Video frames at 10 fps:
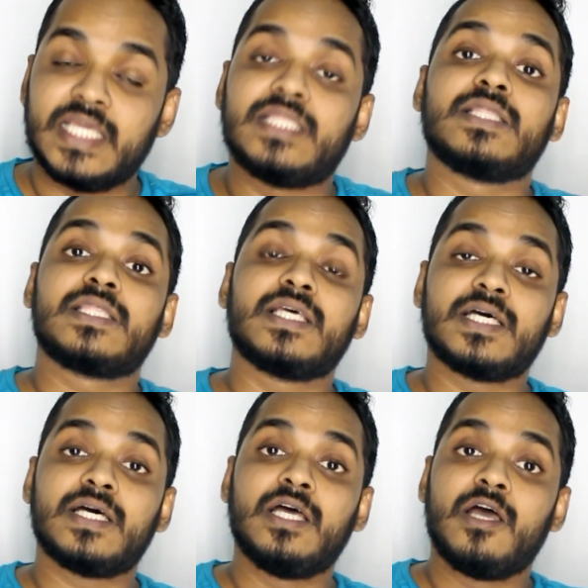ఇదంతా
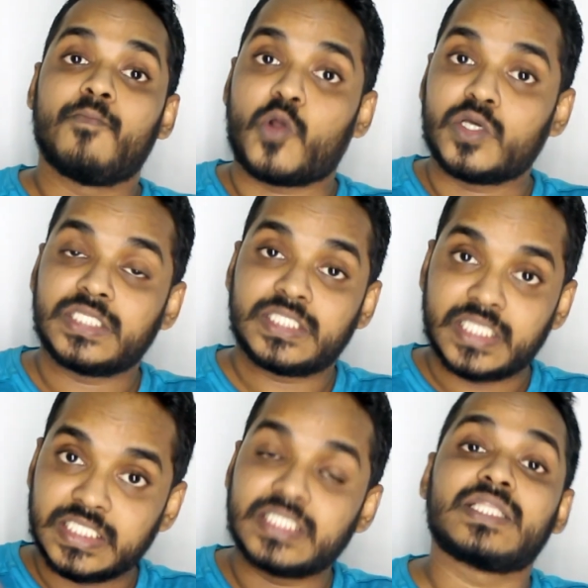ప్రాసెస్
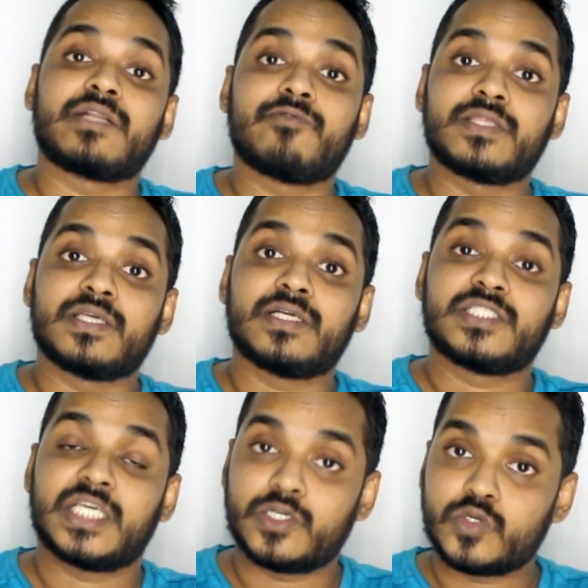తెలిసిన తర్వాత
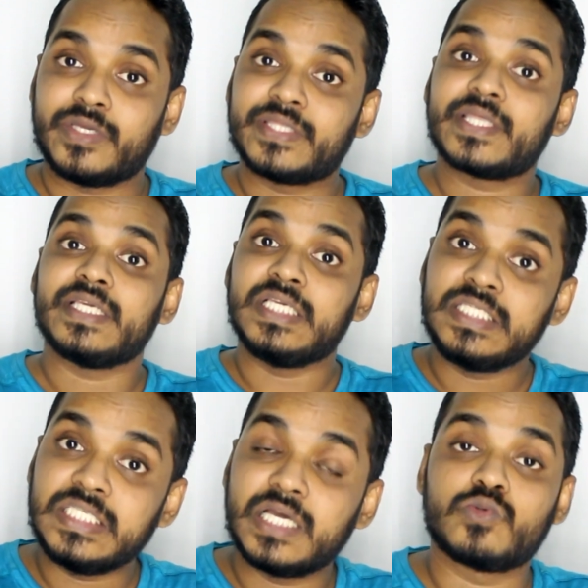చదవటం ఎంత
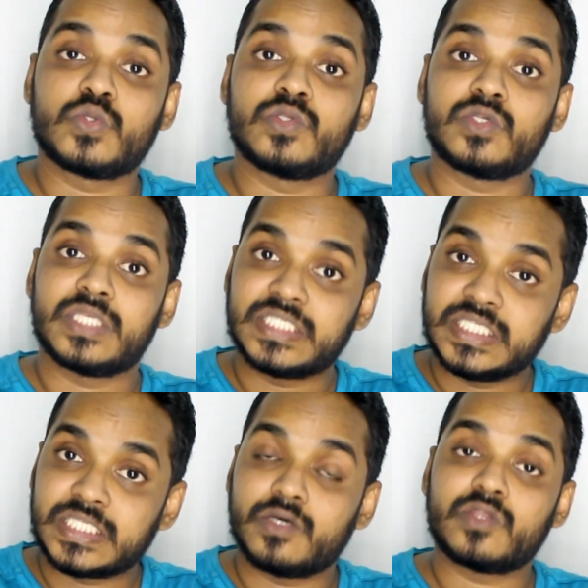ఈజీ అవుతుందో
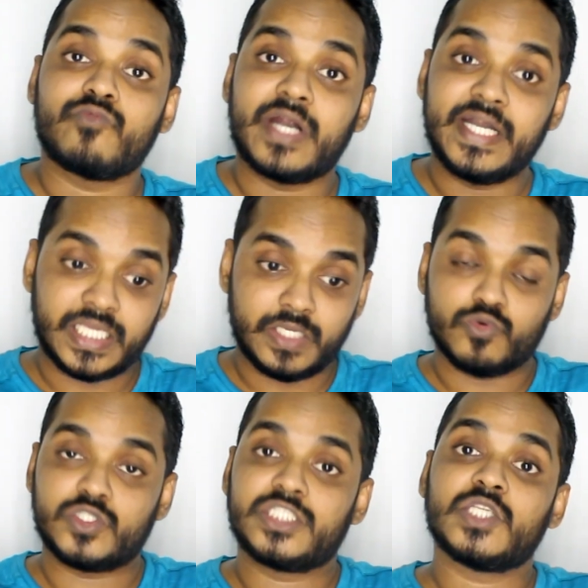తెలిసిన తర్వాత వాడికి
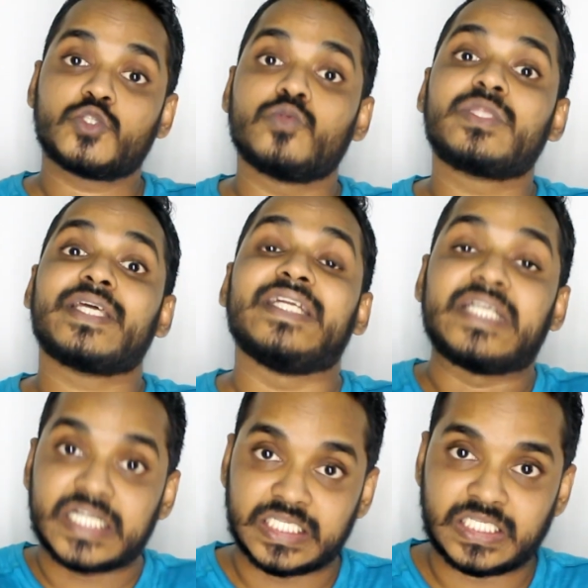వచ్చిన సొంత
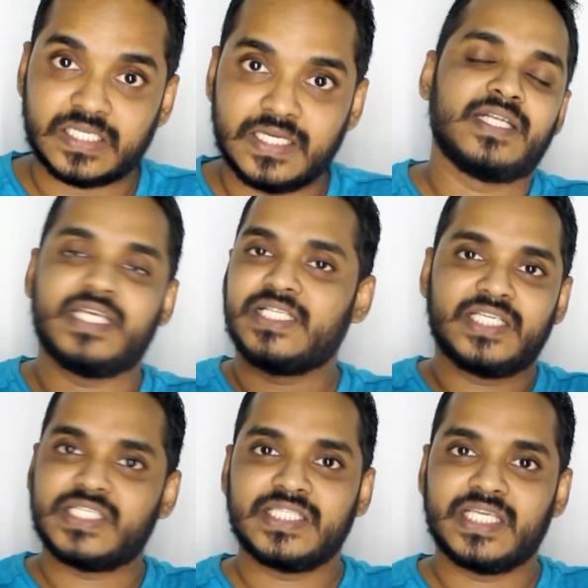ఇంట్రెస్ట్ నేను
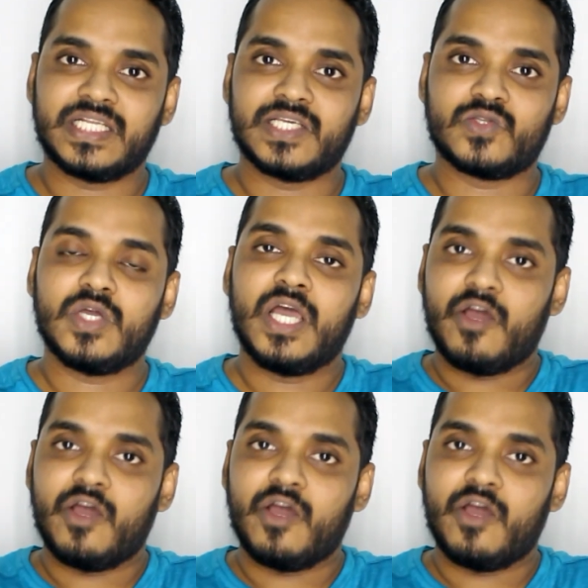చేసింది ఏం లేదు